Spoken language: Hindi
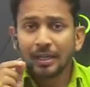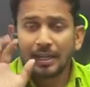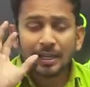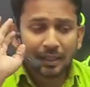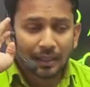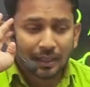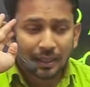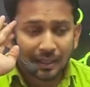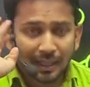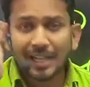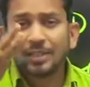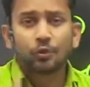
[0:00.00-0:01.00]
एक
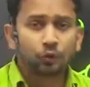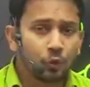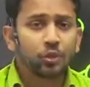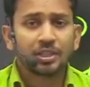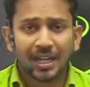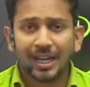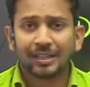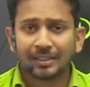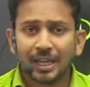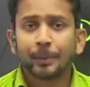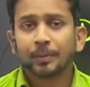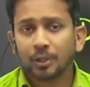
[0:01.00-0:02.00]
गलत सोच डाल
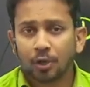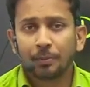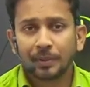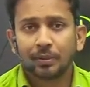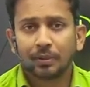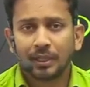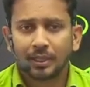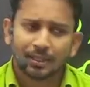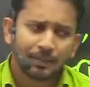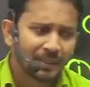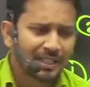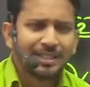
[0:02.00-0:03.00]
दिया है अपनी कॉपी को लेकर
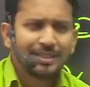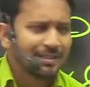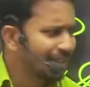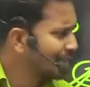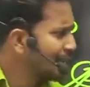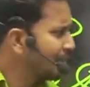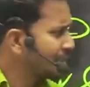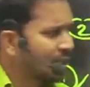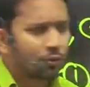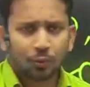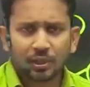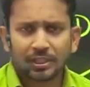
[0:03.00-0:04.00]
कि पता नहीं लगता है बच्चा
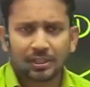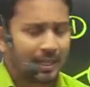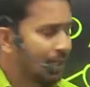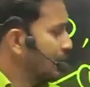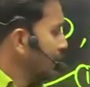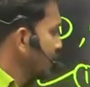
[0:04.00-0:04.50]
चोरी किया है कि